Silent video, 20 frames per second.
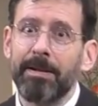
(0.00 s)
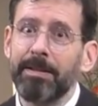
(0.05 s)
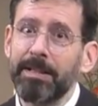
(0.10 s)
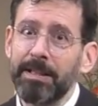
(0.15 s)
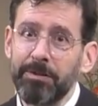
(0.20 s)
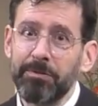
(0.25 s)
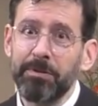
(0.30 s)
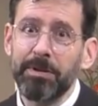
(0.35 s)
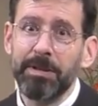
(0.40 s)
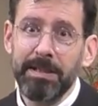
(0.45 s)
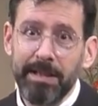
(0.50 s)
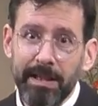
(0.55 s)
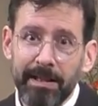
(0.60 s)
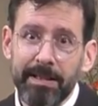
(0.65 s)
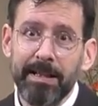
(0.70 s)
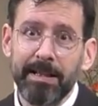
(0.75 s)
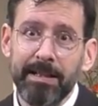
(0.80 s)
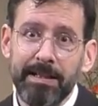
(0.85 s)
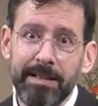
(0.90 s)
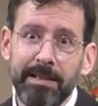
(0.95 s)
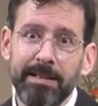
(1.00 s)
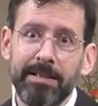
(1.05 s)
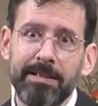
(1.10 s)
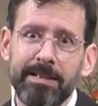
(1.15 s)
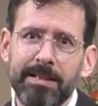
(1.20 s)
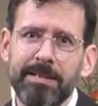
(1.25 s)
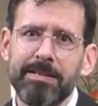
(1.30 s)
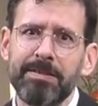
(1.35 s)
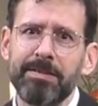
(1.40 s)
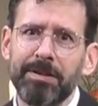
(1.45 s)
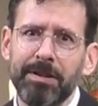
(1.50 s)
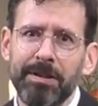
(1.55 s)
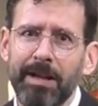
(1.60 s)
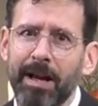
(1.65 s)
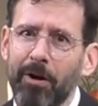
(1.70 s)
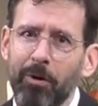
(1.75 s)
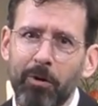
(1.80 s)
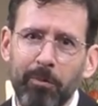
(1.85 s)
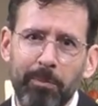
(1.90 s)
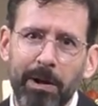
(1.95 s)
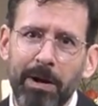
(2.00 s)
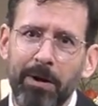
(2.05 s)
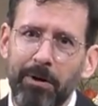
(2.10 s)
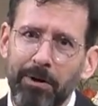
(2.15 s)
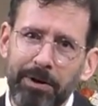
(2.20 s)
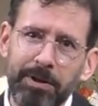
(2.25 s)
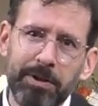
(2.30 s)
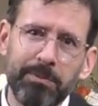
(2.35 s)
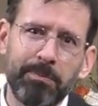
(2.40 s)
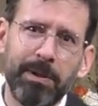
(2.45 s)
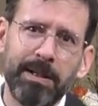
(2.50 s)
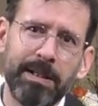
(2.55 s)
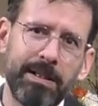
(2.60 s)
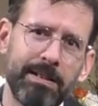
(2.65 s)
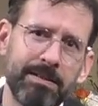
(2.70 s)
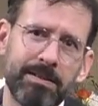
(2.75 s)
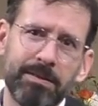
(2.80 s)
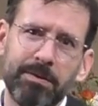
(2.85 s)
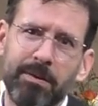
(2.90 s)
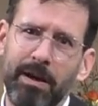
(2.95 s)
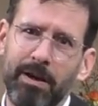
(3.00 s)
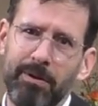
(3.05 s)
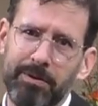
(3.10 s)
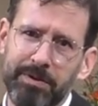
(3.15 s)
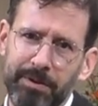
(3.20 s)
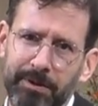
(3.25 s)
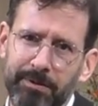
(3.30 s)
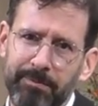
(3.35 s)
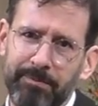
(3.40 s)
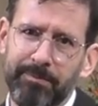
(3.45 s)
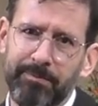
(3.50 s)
nicht nur hier in der Kirche ist, sondern auch bei euch, bei Ihnen zu Hause.